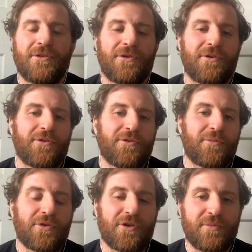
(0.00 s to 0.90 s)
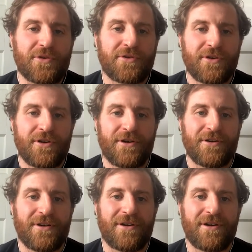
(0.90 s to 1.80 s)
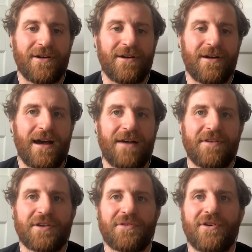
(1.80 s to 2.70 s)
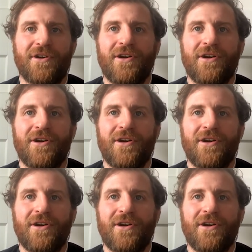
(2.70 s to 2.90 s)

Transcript: dans, dans, dans mon club de cœur avec